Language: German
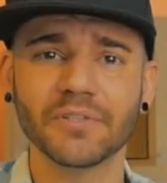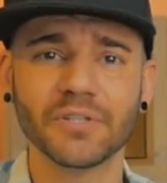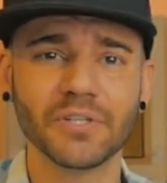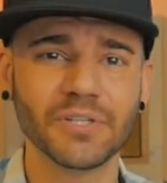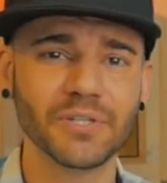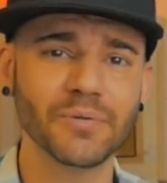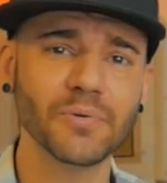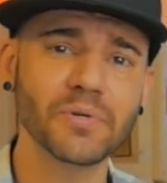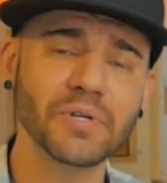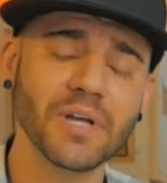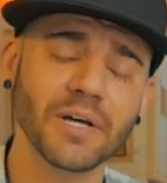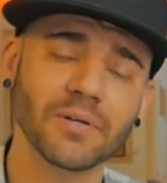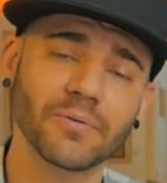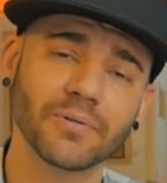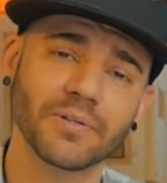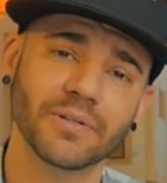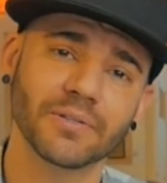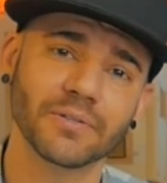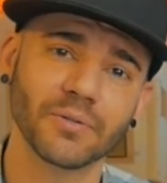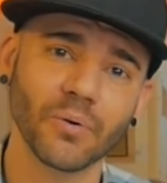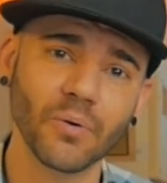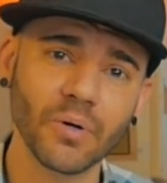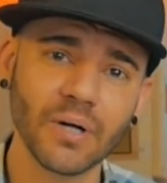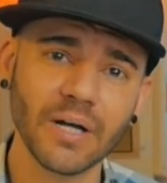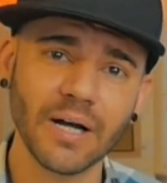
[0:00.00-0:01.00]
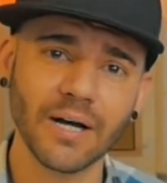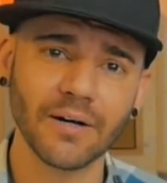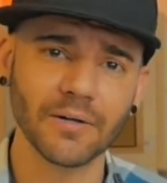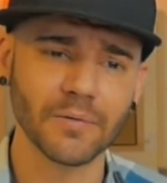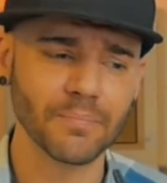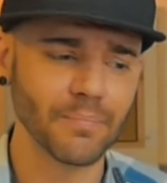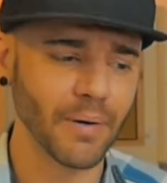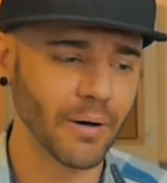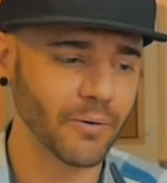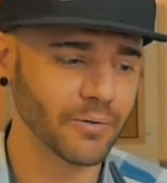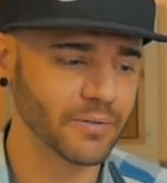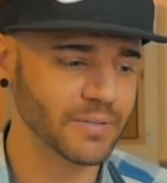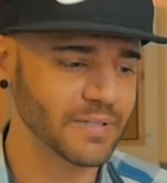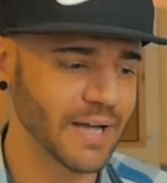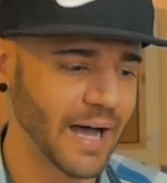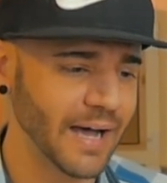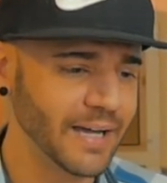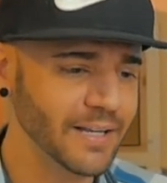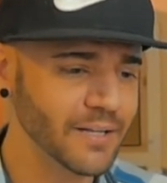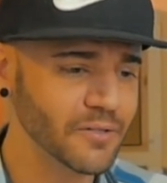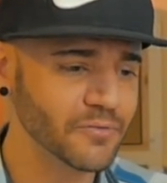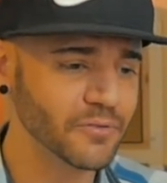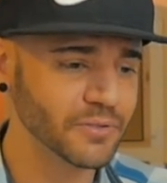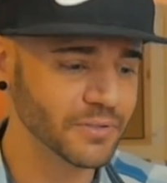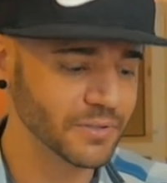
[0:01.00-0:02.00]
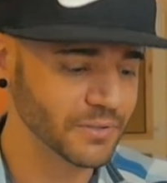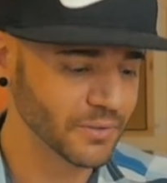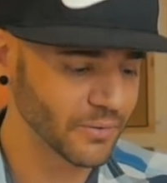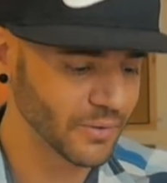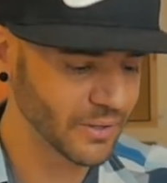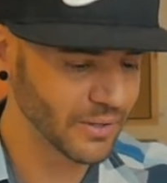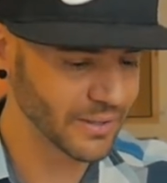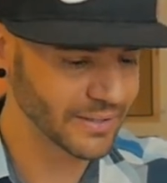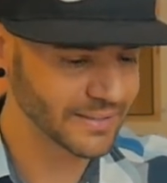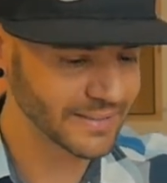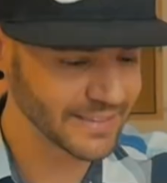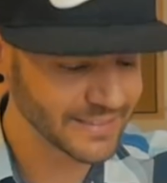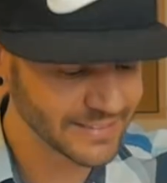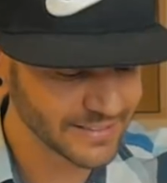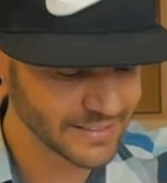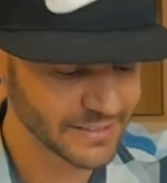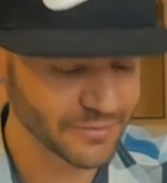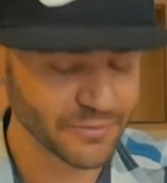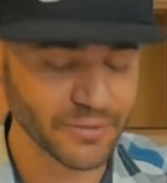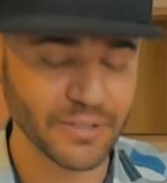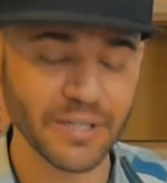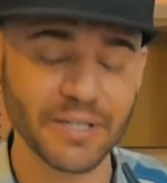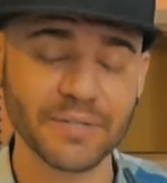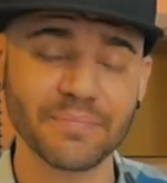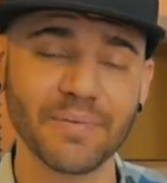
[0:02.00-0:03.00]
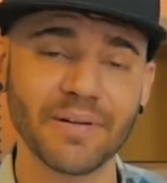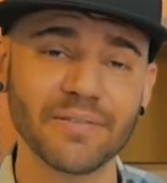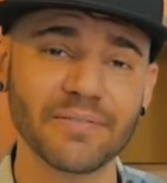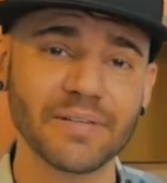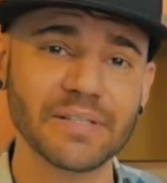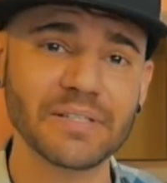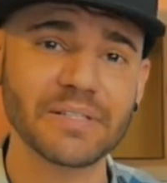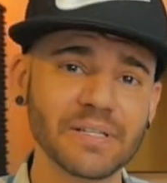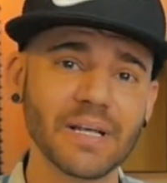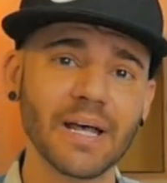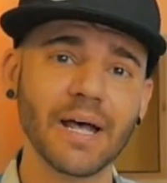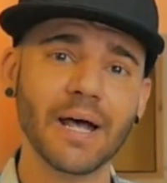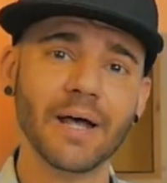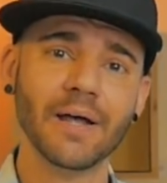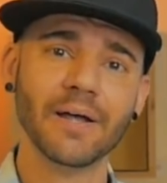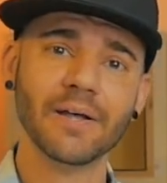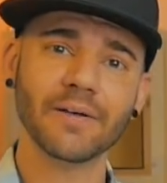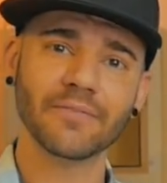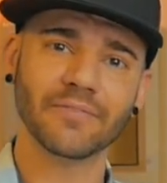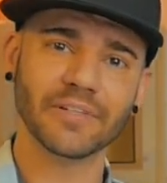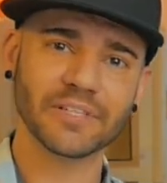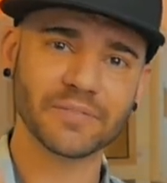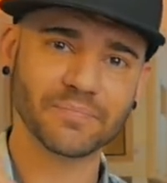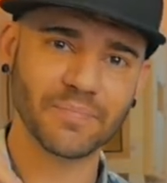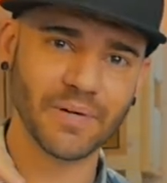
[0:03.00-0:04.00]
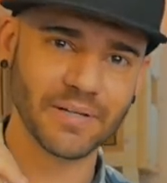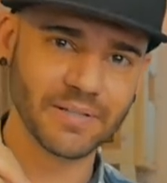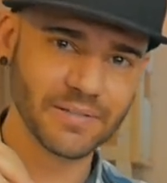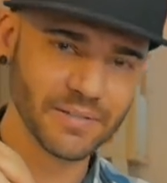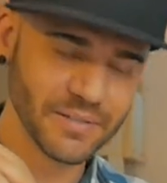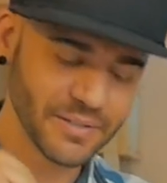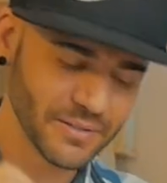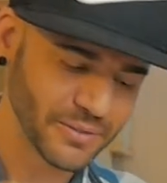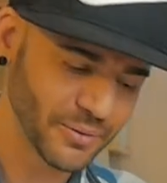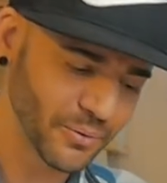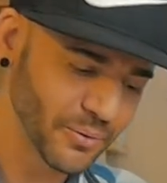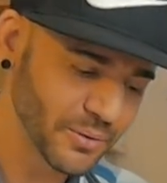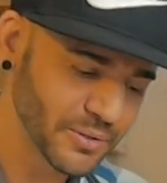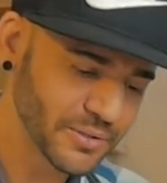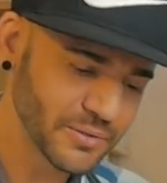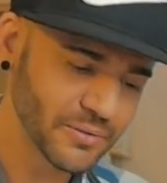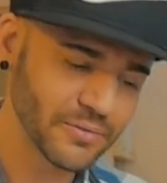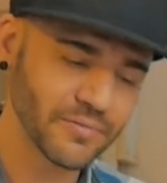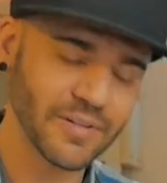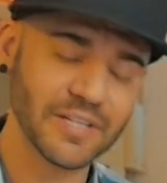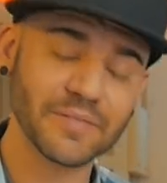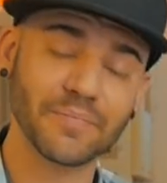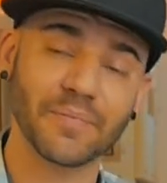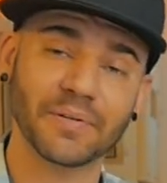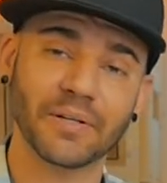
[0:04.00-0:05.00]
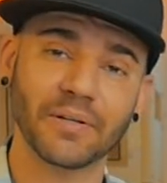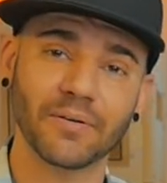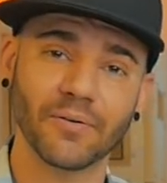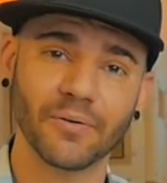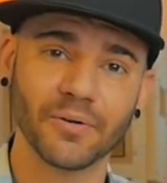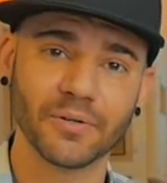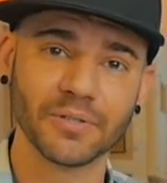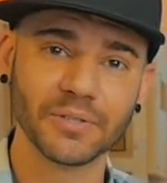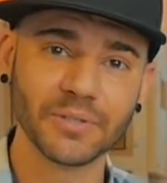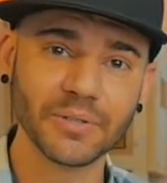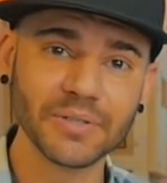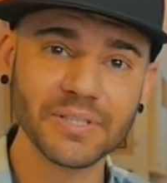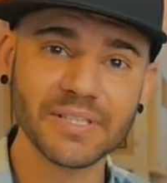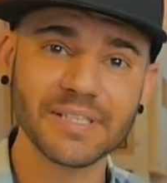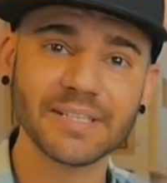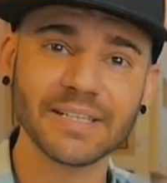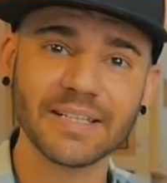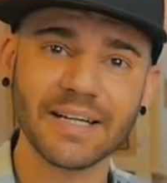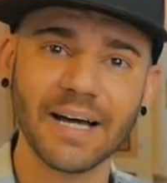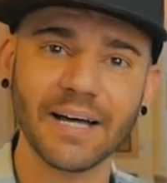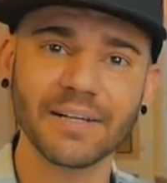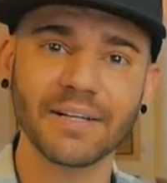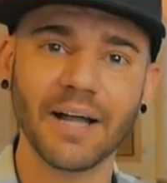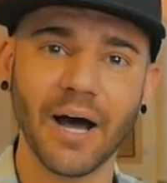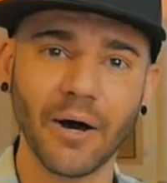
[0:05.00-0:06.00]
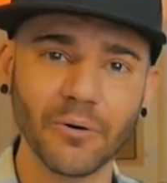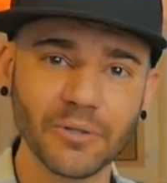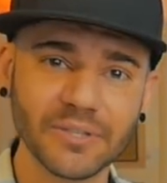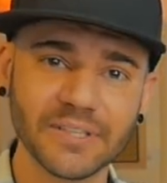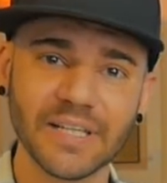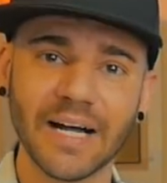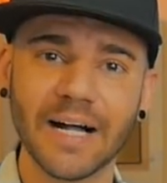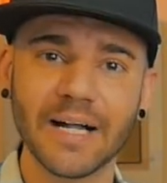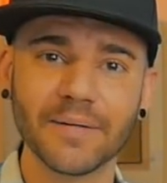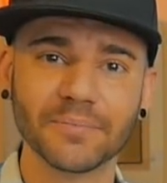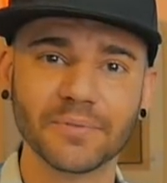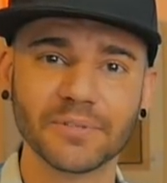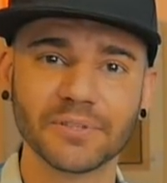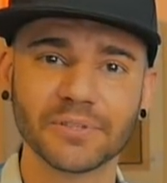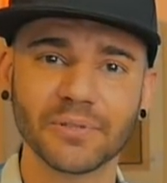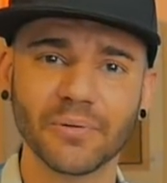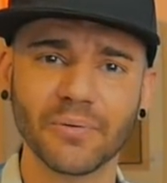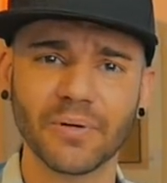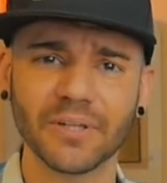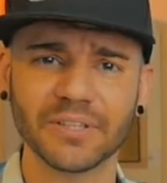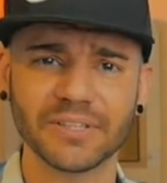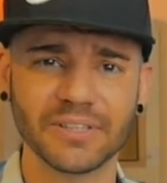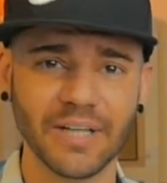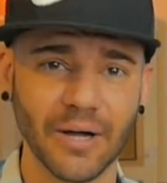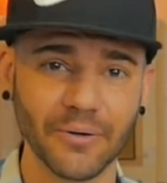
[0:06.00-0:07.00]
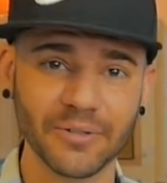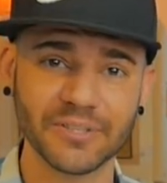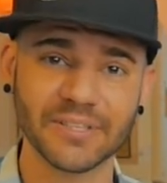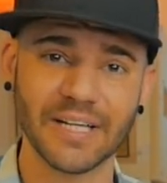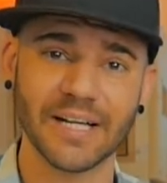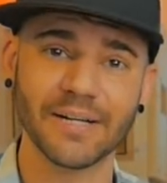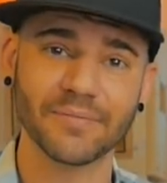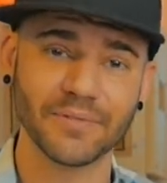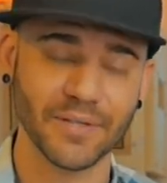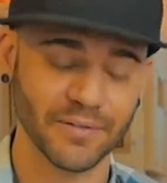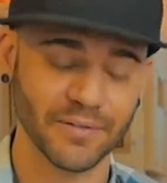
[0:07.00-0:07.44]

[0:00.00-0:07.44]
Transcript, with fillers: Wir tunen ja nur den Drucker und bauen Teile für den Drucker. Und das ist wirklich mal was, was man druckt und was man dann auch nutzen kann außerhalb des Druckers und außerhalb